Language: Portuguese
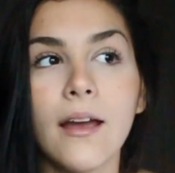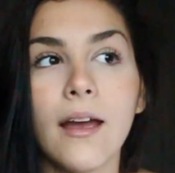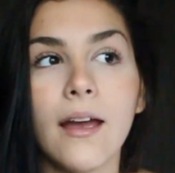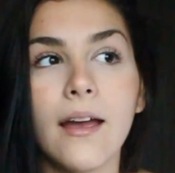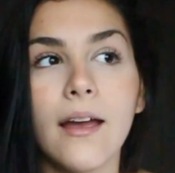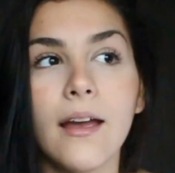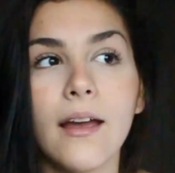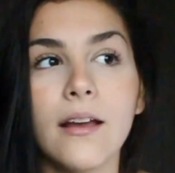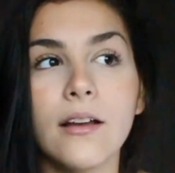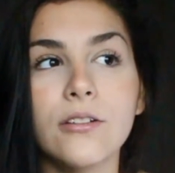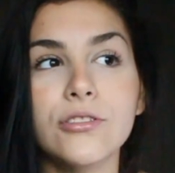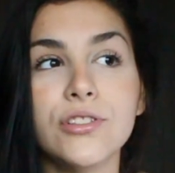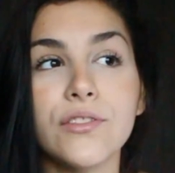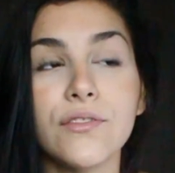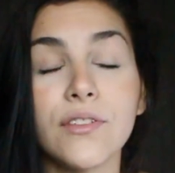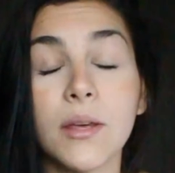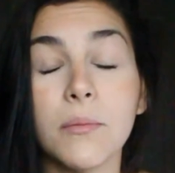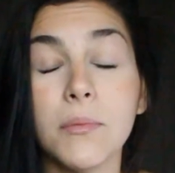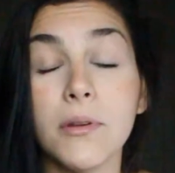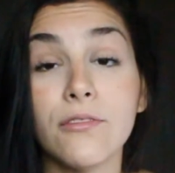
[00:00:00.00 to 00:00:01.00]
É, eu
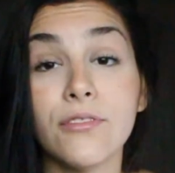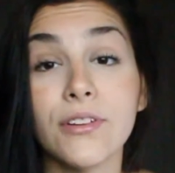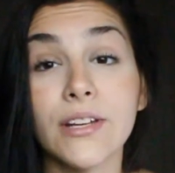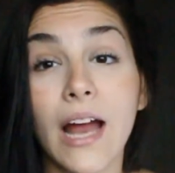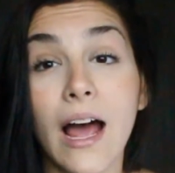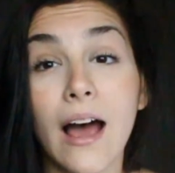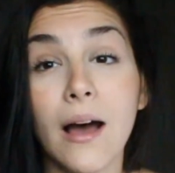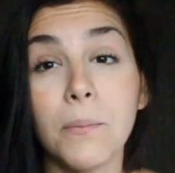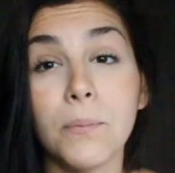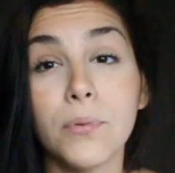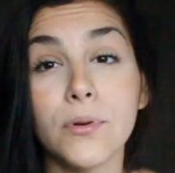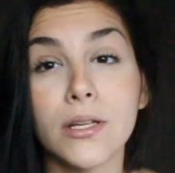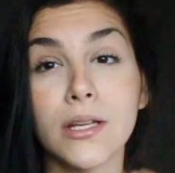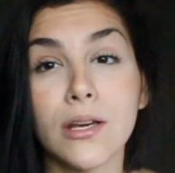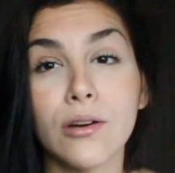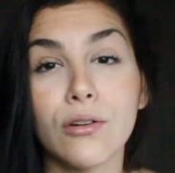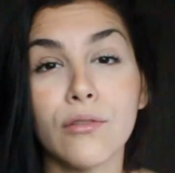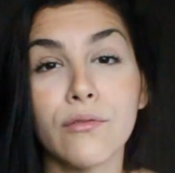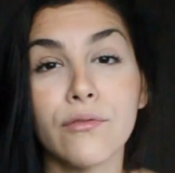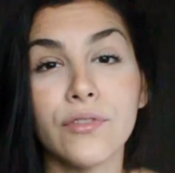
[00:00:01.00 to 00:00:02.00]
tive que me virar
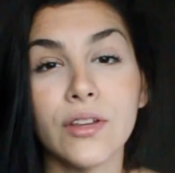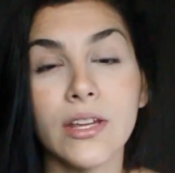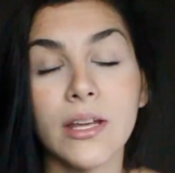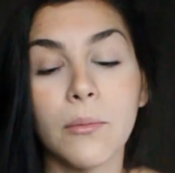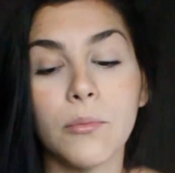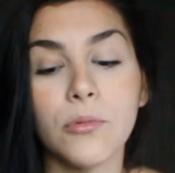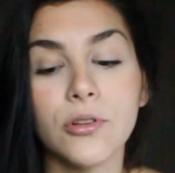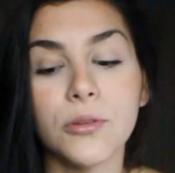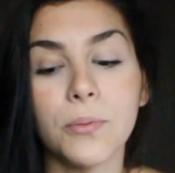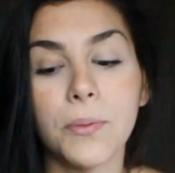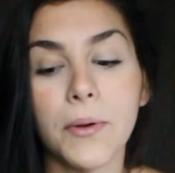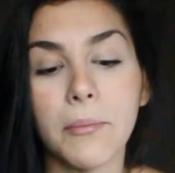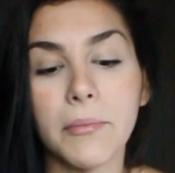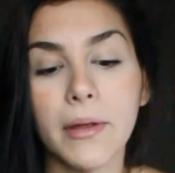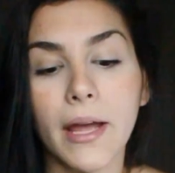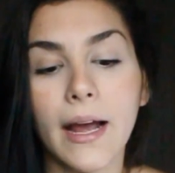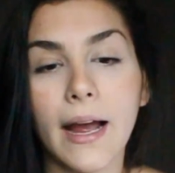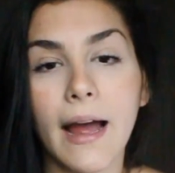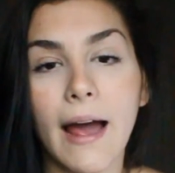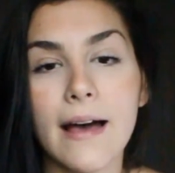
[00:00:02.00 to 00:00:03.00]
porque eu não vinha muito pra
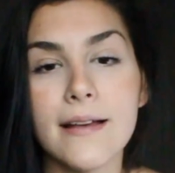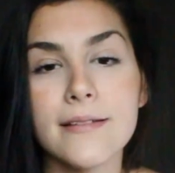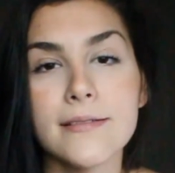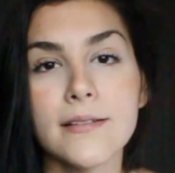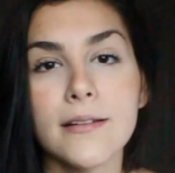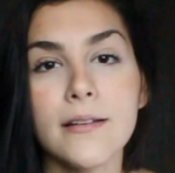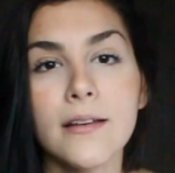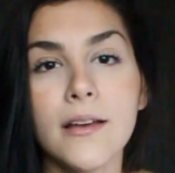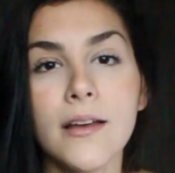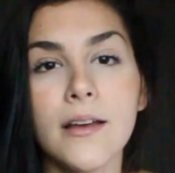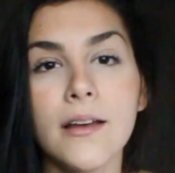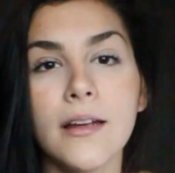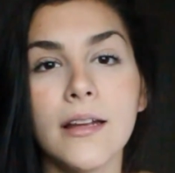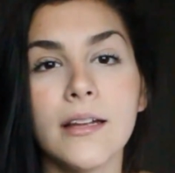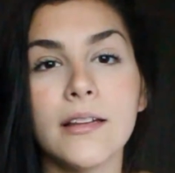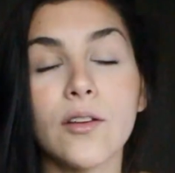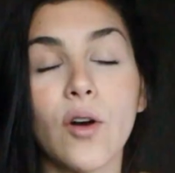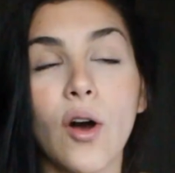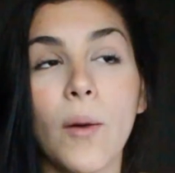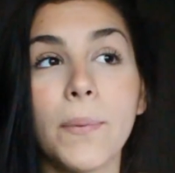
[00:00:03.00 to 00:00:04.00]
minha casa.
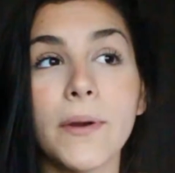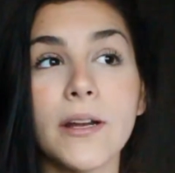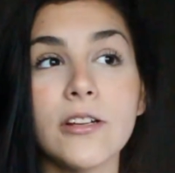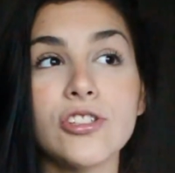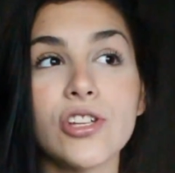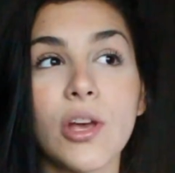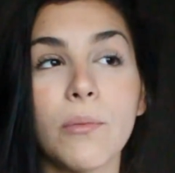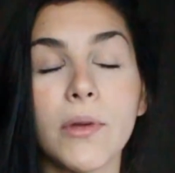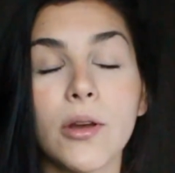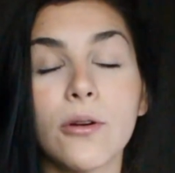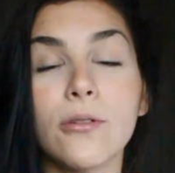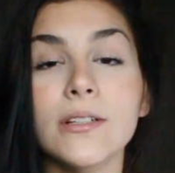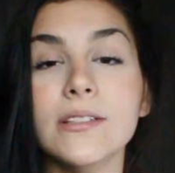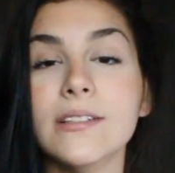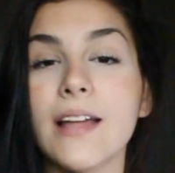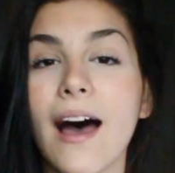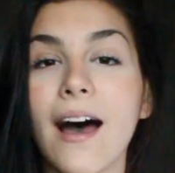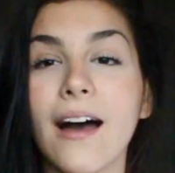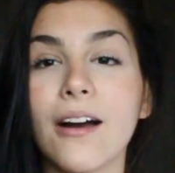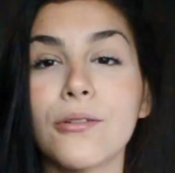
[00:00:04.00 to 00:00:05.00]
Então eu aprendi a me
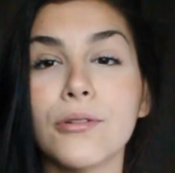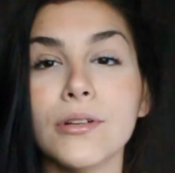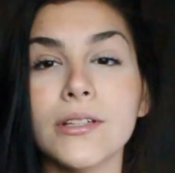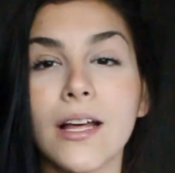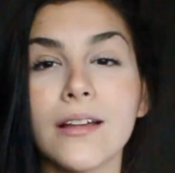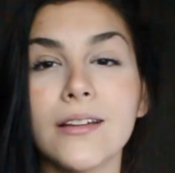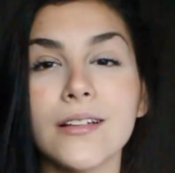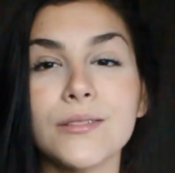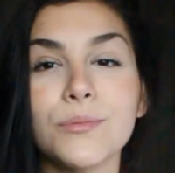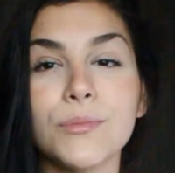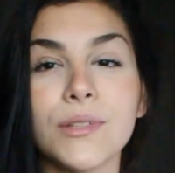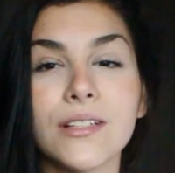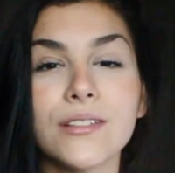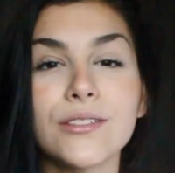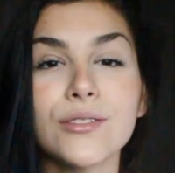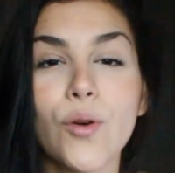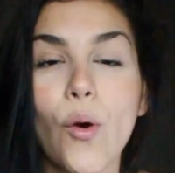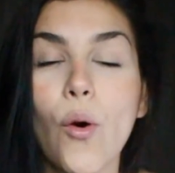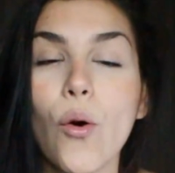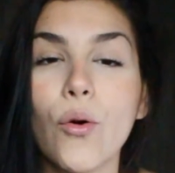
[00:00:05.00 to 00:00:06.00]
cuidar, cuidar das
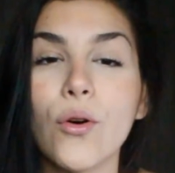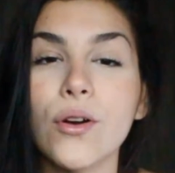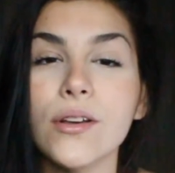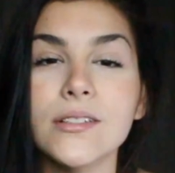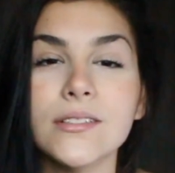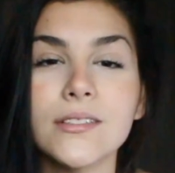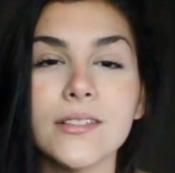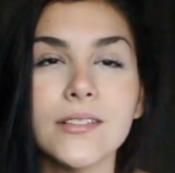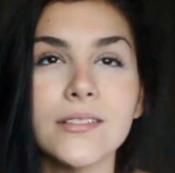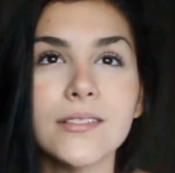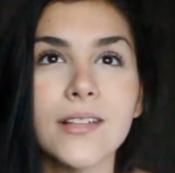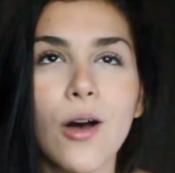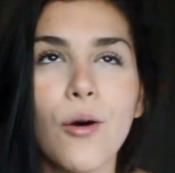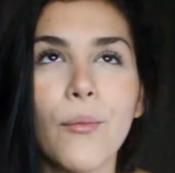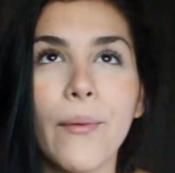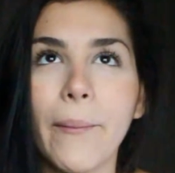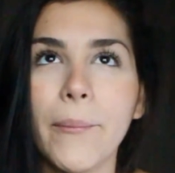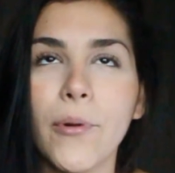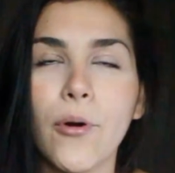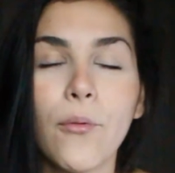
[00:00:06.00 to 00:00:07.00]
minhas coisas,
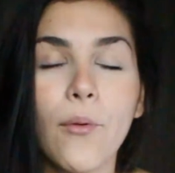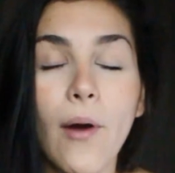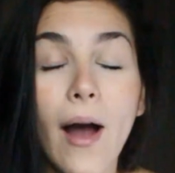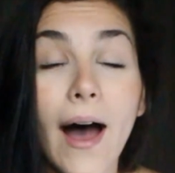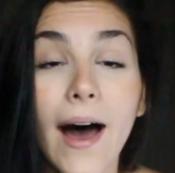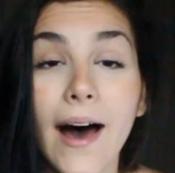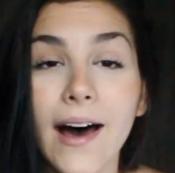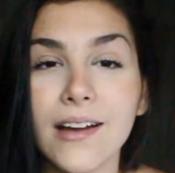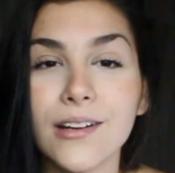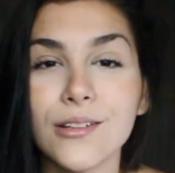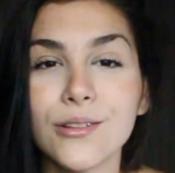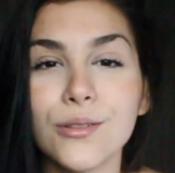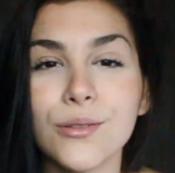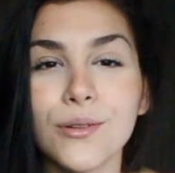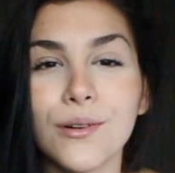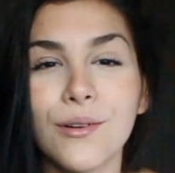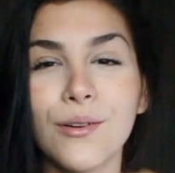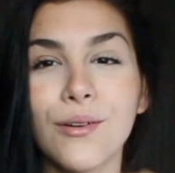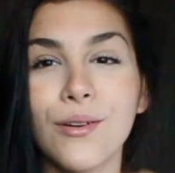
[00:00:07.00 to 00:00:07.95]
arrumar meu quarto,